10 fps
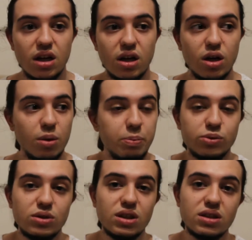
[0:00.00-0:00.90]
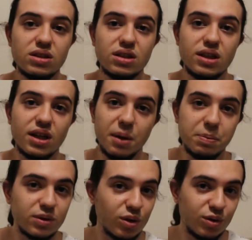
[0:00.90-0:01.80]
E, bunun yanında tek
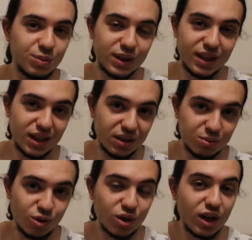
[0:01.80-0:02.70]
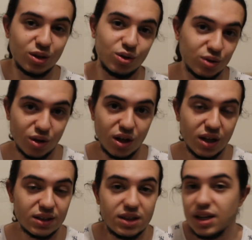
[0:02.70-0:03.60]
Apple'ı övmek gerekmiyor. Canon
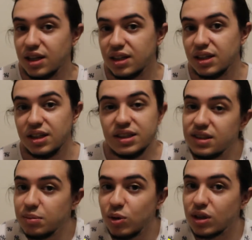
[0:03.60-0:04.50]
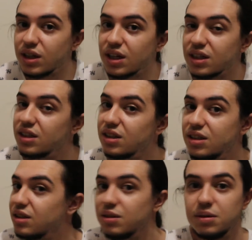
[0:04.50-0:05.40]
tek isim olarak
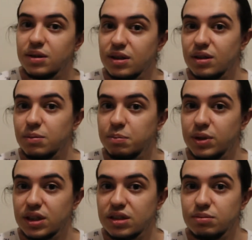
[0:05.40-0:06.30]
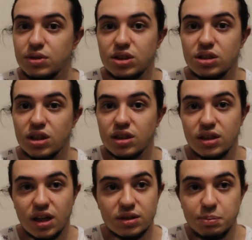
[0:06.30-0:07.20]
bırakılmış
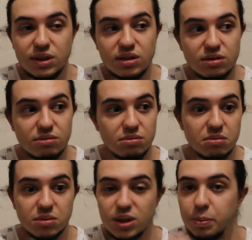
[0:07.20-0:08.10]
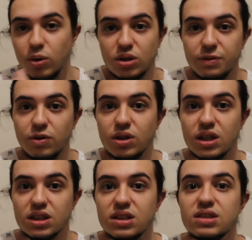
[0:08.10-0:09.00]
yani bir tipografi
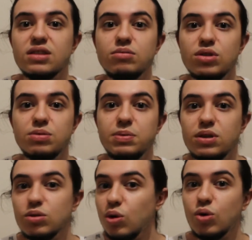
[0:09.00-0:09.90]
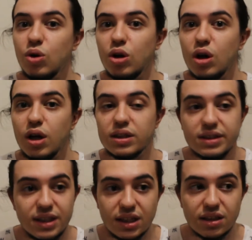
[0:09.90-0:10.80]
olarak yazılmış bir logo.
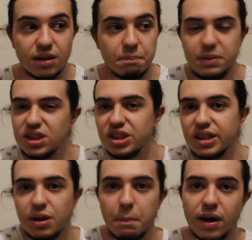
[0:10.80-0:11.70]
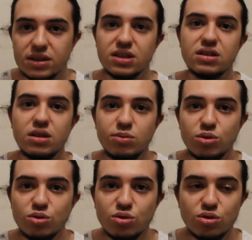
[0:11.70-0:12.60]
Direkt bir şeyi de
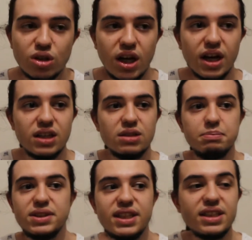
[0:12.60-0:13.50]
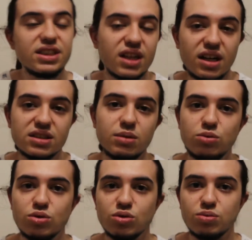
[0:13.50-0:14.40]
parçalayamıyorsunuz. Hani bir şeyi
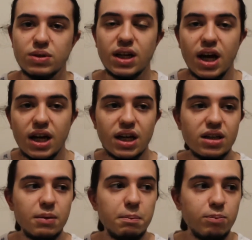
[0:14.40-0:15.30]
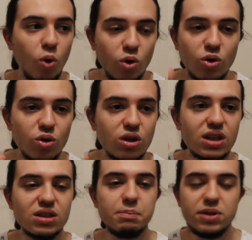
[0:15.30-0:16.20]
çıkartamıyorsunuz bile. Yani o
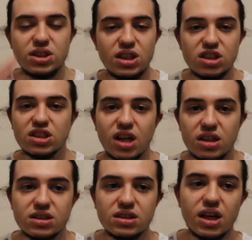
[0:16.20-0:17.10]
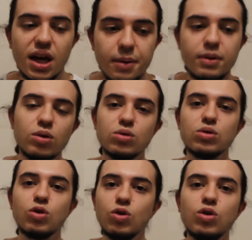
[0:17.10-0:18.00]
logolarda bir şey çıkartın emin
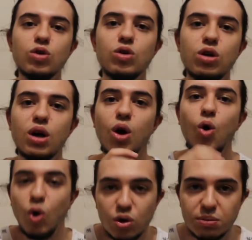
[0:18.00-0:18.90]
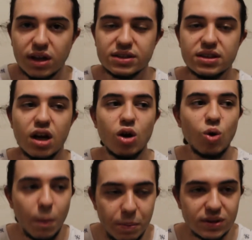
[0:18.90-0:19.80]
olun o logo olmaz.
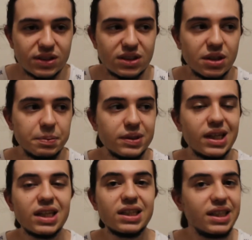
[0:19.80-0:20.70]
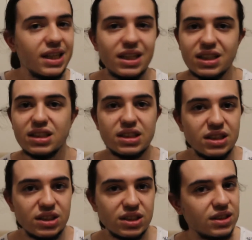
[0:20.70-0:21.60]
Kopyasını yapın yine
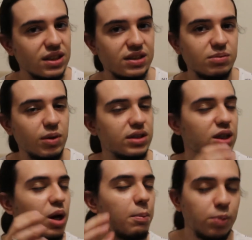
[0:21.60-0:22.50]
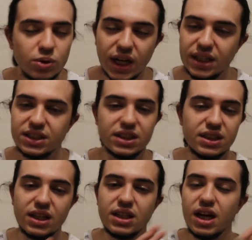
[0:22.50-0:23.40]
içinize silmez. Bu
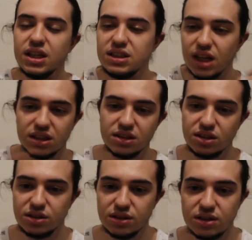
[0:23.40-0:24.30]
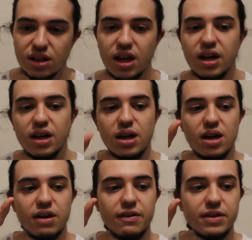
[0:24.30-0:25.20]
gerçekten yanlıştır.
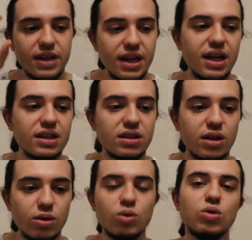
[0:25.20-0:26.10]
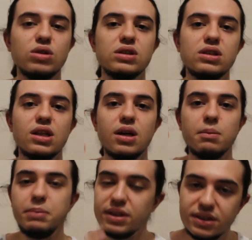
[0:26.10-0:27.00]
E, genellikle logoların
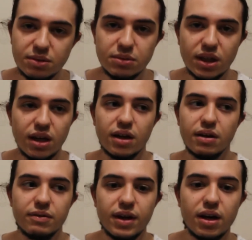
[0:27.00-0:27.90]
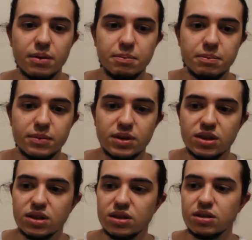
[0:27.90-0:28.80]
bir simge veya
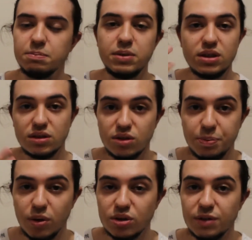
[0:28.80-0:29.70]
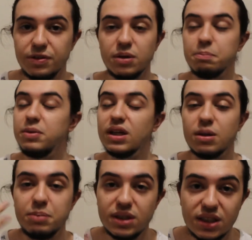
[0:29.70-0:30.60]
e, bir tipografi ya
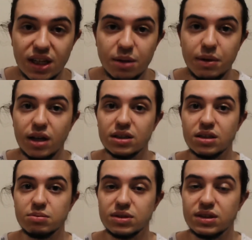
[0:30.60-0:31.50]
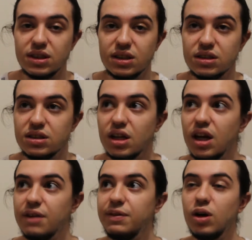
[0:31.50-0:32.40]
da bir kelime anlatması gerekir.
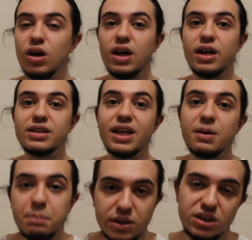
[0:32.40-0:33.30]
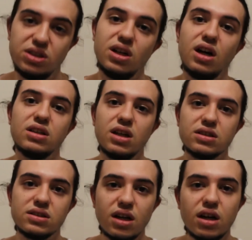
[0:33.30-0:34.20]
Ve tek bir işi
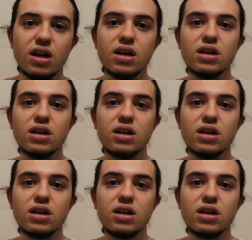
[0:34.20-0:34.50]
anlatsa